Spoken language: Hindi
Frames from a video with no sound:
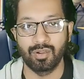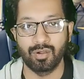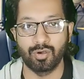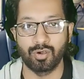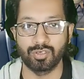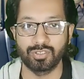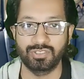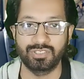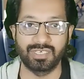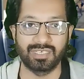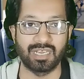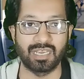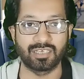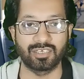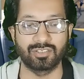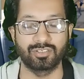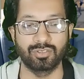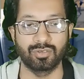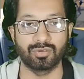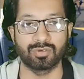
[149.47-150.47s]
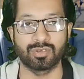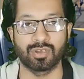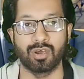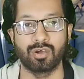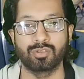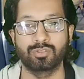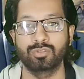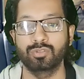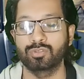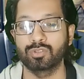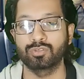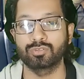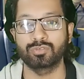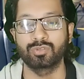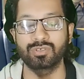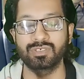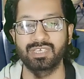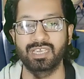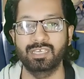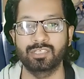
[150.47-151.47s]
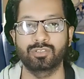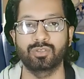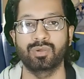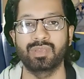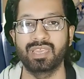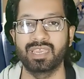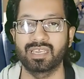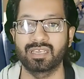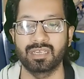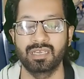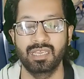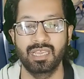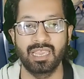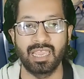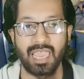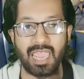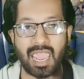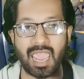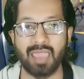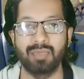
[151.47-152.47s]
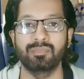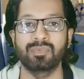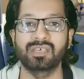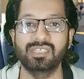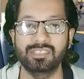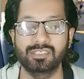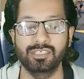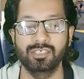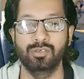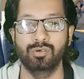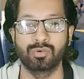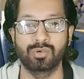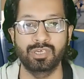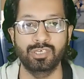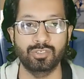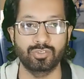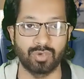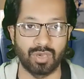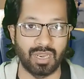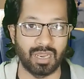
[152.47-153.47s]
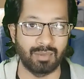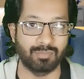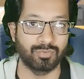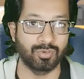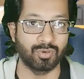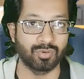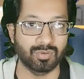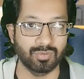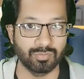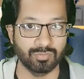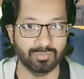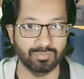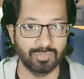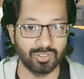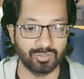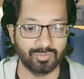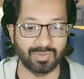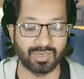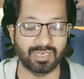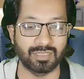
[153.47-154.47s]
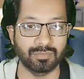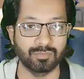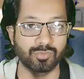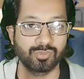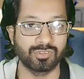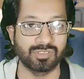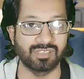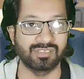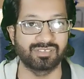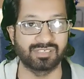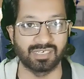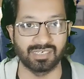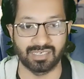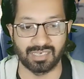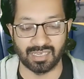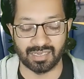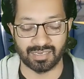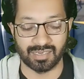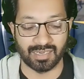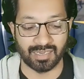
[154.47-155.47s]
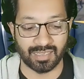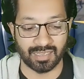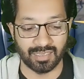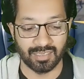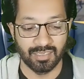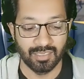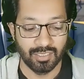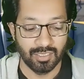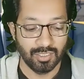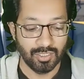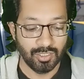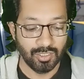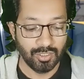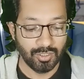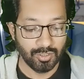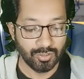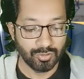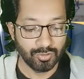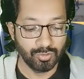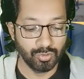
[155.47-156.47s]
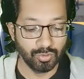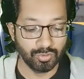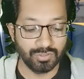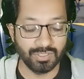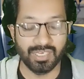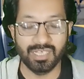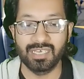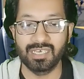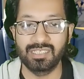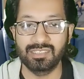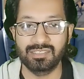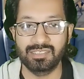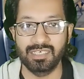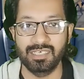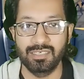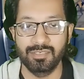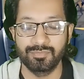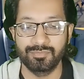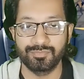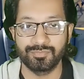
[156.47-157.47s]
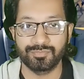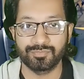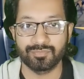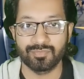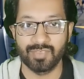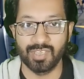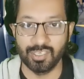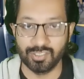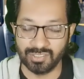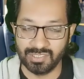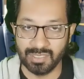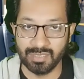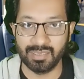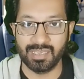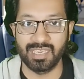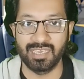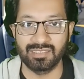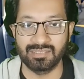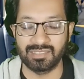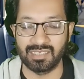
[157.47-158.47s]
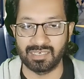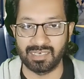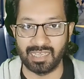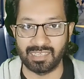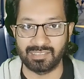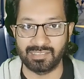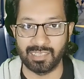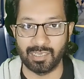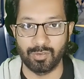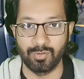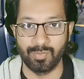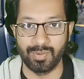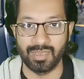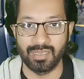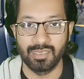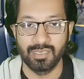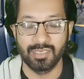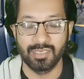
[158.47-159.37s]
और चेहरा किसी और का हो तो दोस्तों ये तो एक अहम गलती हो गई जो आप लोग इस वक्त मुसलसल कर रहे हैं दूसरी गलती इसी के अंदर रहते हुए